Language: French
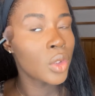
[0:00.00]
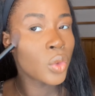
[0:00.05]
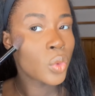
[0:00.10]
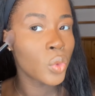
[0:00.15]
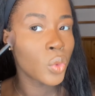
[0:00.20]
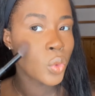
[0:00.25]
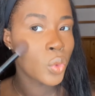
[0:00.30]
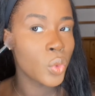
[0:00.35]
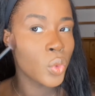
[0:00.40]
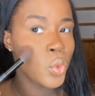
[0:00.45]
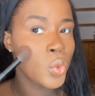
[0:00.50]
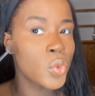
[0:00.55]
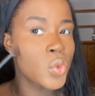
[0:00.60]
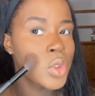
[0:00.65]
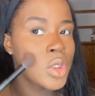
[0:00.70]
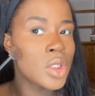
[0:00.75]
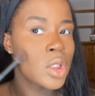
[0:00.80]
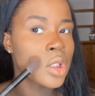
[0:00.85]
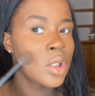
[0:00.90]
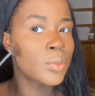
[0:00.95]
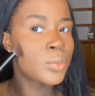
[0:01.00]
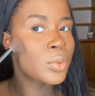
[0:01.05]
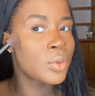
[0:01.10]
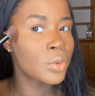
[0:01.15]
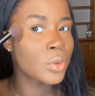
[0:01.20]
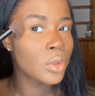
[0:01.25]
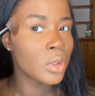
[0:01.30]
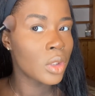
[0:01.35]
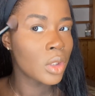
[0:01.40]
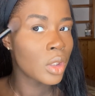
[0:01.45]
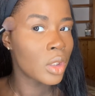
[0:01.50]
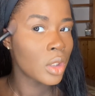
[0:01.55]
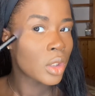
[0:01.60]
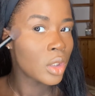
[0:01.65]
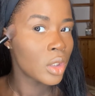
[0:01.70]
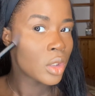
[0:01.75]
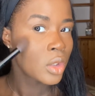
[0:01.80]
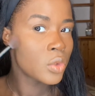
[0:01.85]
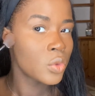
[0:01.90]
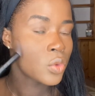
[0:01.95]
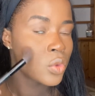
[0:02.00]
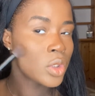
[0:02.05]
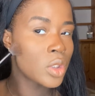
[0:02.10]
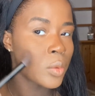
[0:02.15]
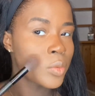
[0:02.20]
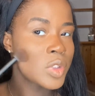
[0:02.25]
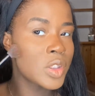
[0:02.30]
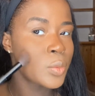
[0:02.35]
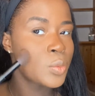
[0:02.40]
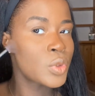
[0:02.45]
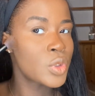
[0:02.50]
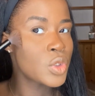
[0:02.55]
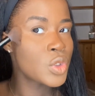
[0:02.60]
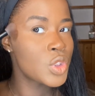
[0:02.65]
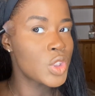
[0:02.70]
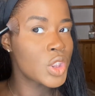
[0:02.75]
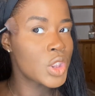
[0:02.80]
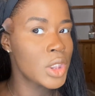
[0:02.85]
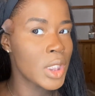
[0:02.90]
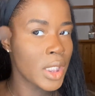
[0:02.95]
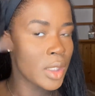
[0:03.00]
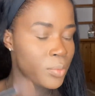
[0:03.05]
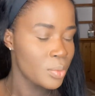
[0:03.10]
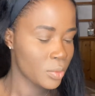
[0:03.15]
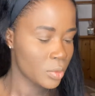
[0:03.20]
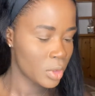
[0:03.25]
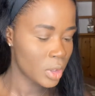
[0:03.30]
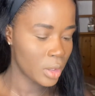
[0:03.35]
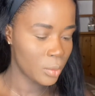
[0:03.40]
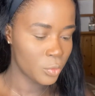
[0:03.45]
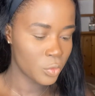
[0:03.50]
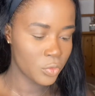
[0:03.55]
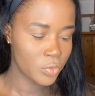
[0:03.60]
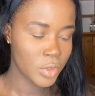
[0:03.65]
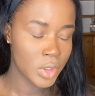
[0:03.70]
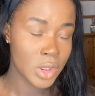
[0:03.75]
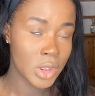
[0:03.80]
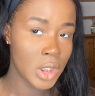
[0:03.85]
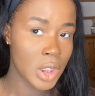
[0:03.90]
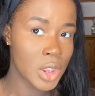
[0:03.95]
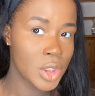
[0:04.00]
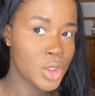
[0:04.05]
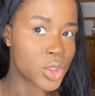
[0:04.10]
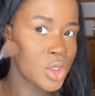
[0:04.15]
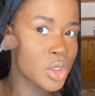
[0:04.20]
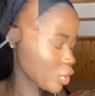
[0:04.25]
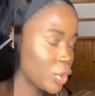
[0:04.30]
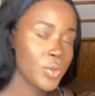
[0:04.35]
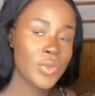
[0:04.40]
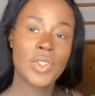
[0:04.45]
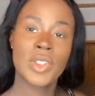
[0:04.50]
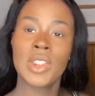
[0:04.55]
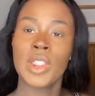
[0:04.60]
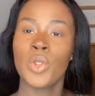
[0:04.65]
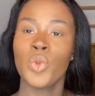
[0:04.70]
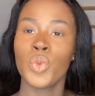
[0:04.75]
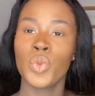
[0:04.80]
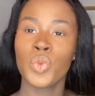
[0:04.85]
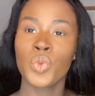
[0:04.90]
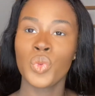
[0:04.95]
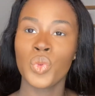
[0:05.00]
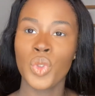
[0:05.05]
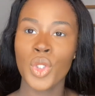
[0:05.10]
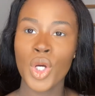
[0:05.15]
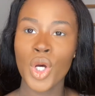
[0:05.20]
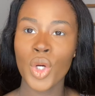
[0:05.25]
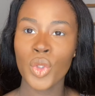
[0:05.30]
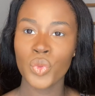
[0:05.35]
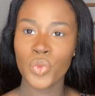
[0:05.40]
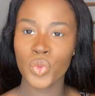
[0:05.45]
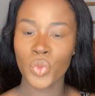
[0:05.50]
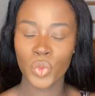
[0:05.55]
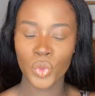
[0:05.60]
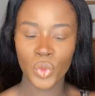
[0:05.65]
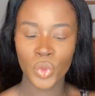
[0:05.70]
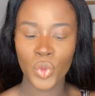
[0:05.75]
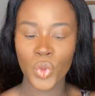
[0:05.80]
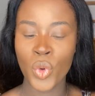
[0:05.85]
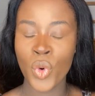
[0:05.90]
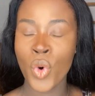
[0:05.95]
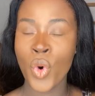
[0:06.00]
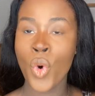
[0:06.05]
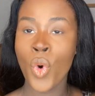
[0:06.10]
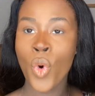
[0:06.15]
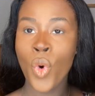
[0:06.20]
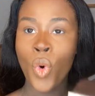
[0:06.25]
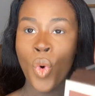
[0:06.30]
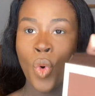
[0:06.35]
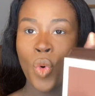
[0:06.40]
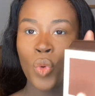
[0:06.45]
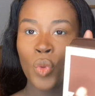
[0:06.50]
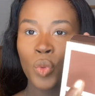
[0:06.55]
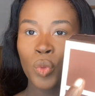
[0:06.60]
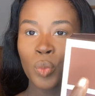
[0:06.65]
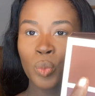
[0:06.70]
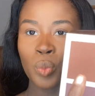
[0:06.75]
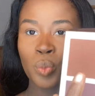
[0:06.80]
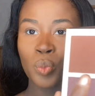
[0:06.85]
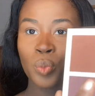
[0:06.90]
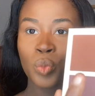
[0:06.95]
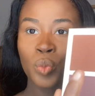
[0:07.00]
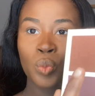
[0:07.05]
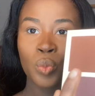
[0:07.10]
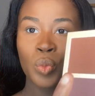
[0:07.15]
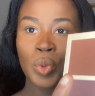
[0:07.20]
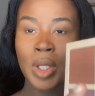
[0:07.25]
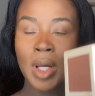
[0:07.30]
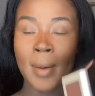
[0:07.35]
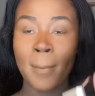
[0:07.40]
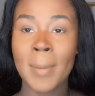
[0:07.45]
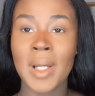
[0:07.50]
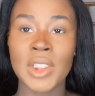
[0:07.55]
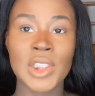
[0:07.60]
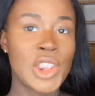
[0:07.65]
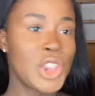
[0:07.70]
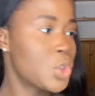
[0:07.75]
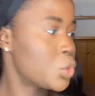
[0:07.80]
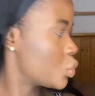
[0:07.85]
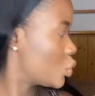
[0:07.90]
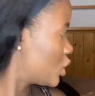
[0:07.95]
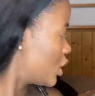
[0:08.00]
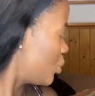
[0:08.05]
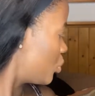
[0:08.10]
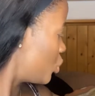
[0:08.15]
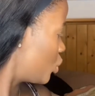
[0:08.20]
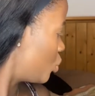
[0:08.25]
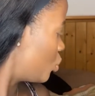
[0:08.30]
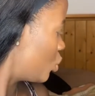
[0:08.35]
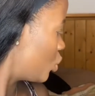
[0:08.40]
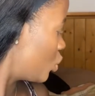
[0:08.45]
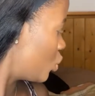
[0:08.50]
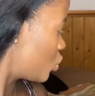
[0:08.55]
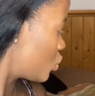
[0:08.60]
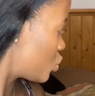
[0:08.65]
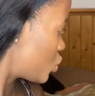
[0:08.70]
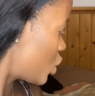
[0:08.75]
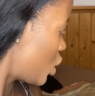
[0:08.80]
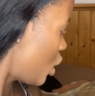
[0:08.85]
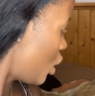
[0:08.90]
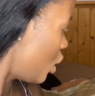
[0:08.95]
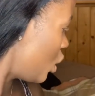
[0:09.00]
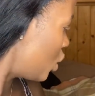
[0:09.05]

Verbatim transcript: creuser un peu, donner un petit peu de shape à mon visage. On va utiliser l'autre couleur, donc le, la partie chaude, un peu bronzer.